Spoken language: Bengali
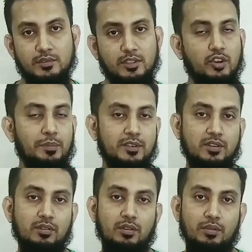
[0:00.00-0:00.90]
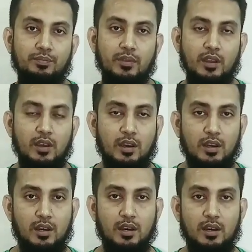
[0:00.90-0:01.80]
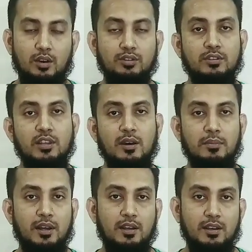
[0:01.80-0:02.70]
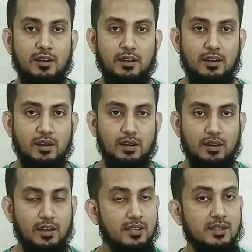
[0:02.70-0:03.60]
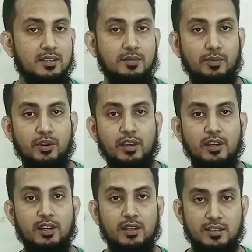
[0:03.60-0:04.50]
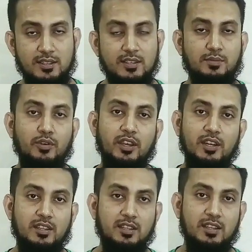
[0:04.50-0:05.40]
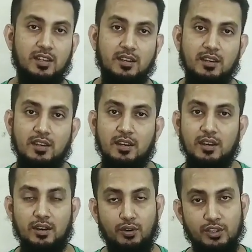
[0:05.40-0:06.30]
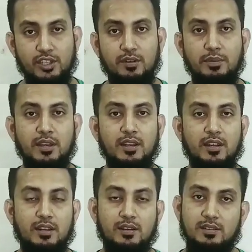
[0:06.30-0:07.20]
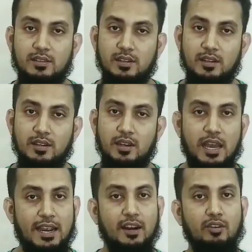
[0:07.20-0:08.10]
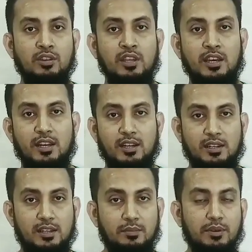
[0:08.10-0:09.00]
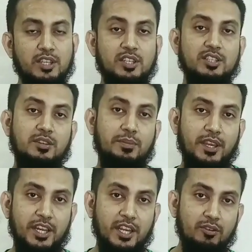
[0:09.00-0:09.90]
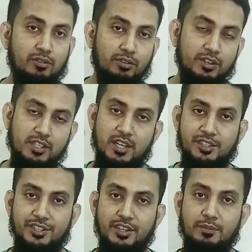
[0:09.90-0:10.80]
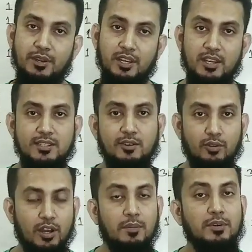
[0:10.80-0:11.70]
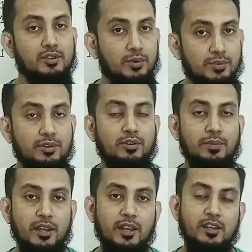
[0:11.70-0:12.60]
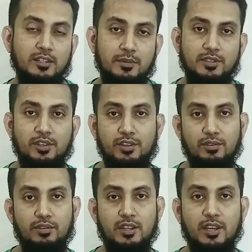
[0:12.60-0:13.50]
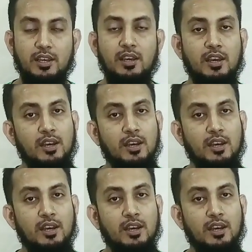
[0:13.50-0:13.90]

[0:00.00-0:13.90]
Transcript: সে টপিক্সটা হলো গতদিন আমরা এসএসসি পরীক্ষা এসএসসি পরীক্ষার্থীদের রসায়ন বিজ্ঞানের এগারো অধ্যায়ের বিশেষ যে বিক্রিয়াগুলো রয়েছে রাসায়নিক বিক্রিয়া যেগুলোকে আমরা যৌগযোগর বিক্রিয়া হিসেবে চিহ্নিত করে থাকি